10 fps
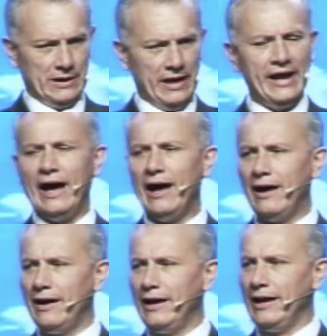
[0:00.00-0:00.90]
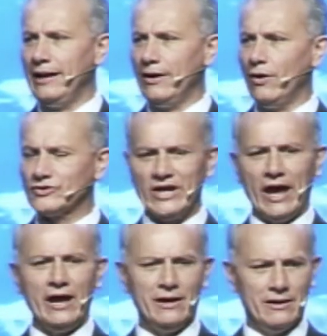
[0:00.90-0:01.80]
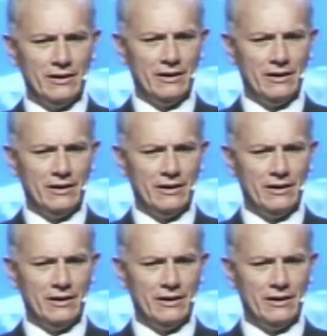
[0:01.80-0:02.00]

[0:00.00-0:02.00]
era eh, José,